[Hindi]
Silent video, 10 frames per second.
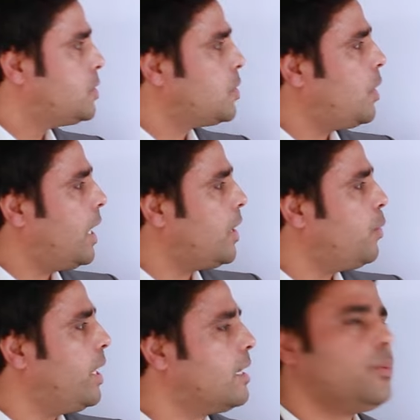सो आई
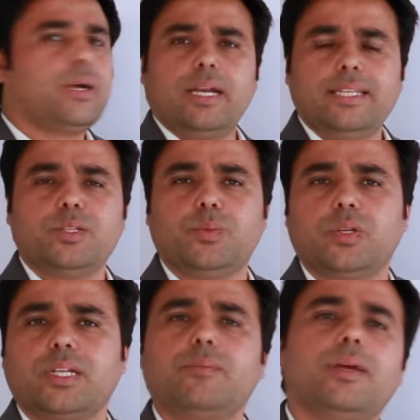वेक अप अर्ली इन द
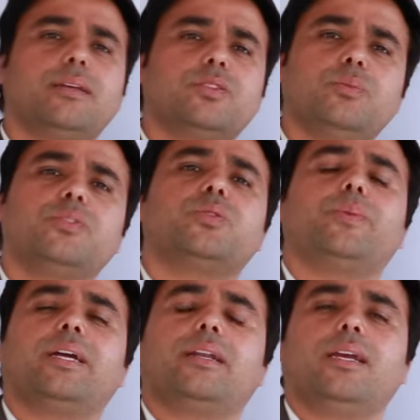मॉर्निंग मैं सुबह
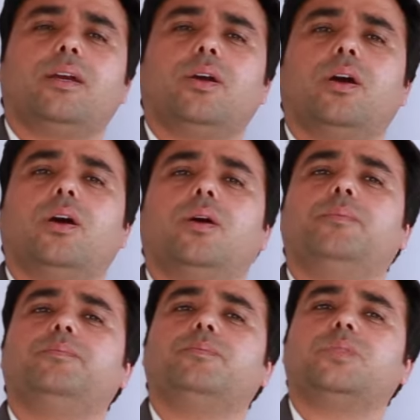सवेरे
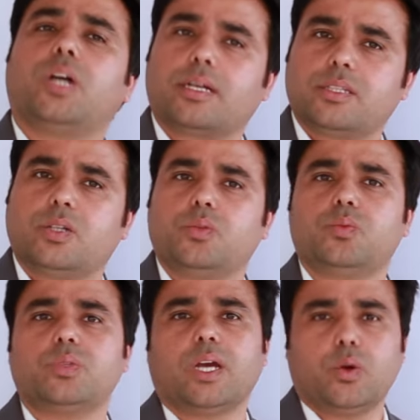जागता
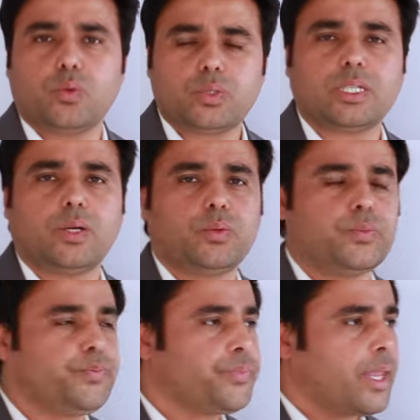हूँ या उठता
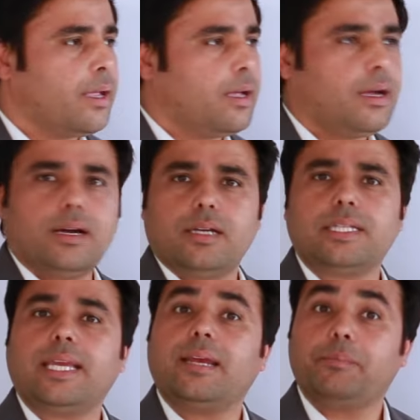हूँ आ,
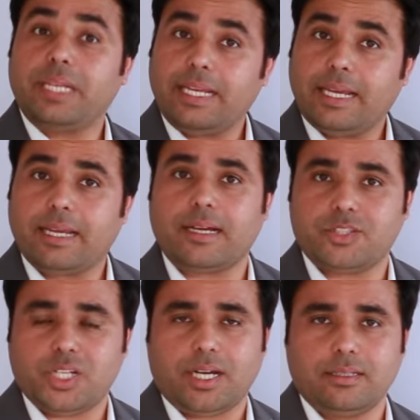ये मेरी एक
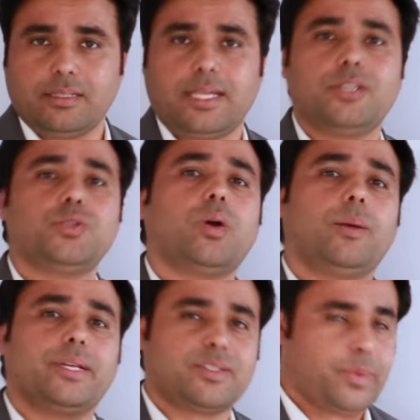अच्छी आदत है जो
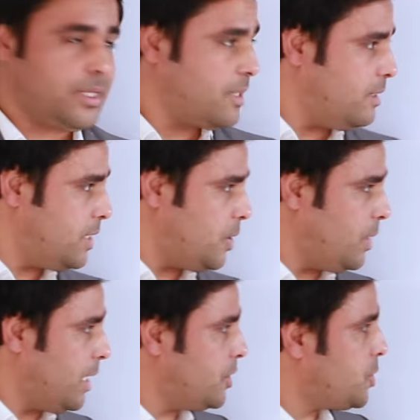आप एक्सप्रेस करते हो
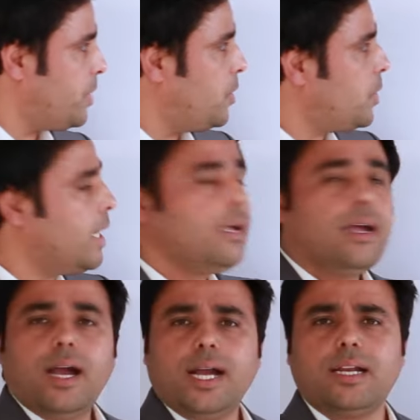इंग्लिश में ओके
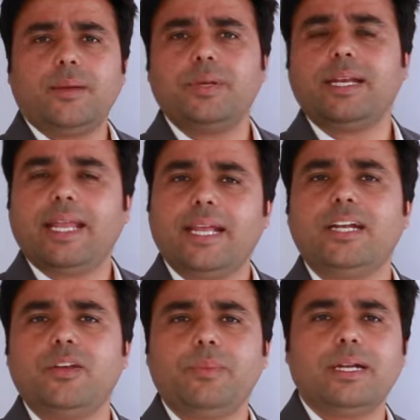अगर आपने
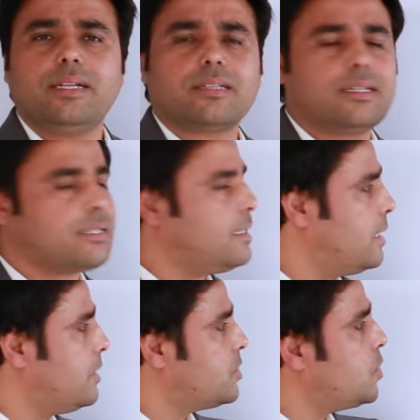नेगेटिव में डिस्कस
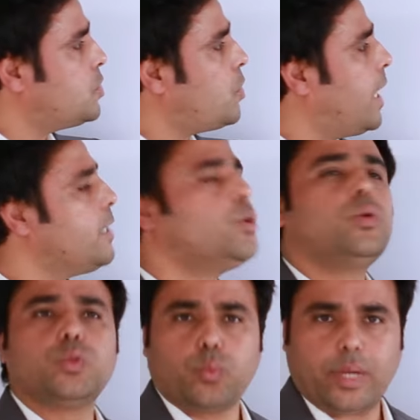करना है इसको सो आई
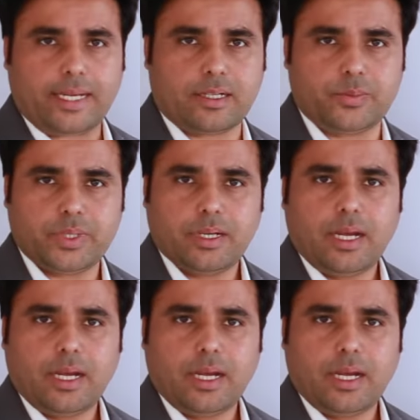डोंट वेक अप